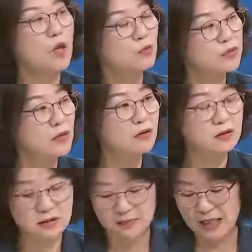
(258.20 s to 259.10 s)
우선
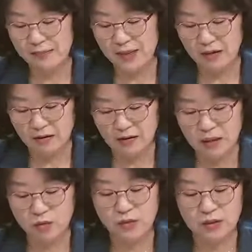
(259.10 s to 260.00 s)
23년
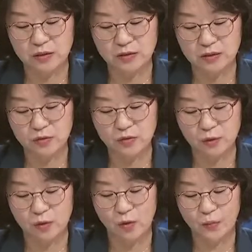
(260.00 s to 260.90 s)
이후 이, 이후로
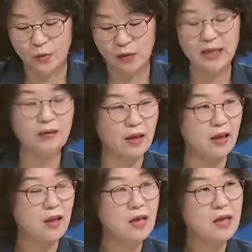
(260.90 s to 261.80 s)
검토를 하되
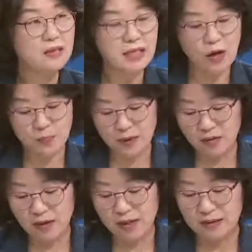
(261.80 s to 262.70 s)
사업
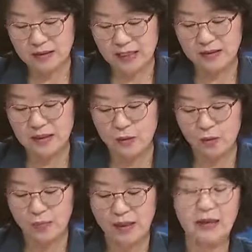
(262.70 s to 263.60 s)
평가를 다시 하고
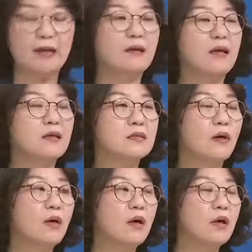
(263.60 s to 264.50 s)
매
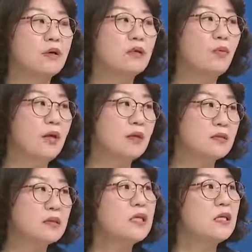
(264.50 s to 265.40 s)
단계에서 네. 의회의 네.
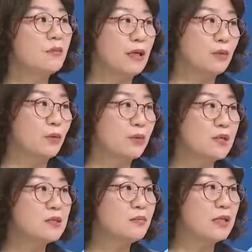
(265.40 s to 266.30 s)
승인을 받도록
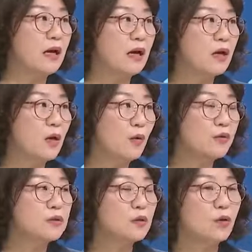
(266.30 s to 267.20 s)
했습니다.
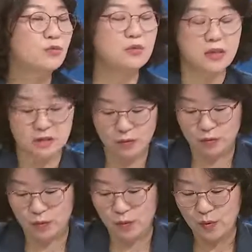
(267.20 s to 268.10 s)
훨씬 더
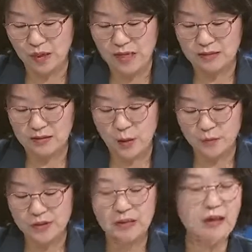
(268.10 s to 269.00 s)
구체적으로 그
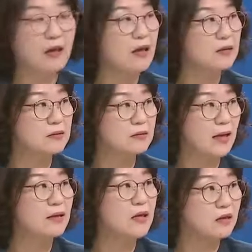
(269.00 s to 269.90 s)
검증의 그
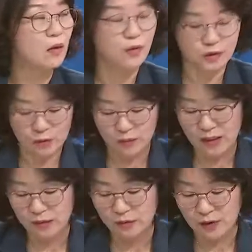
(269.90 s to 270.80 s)
단계를 더 거치도록 했.
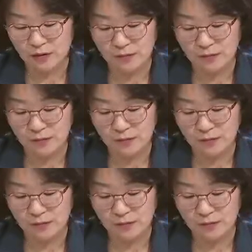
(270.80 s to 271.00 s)
컨벤션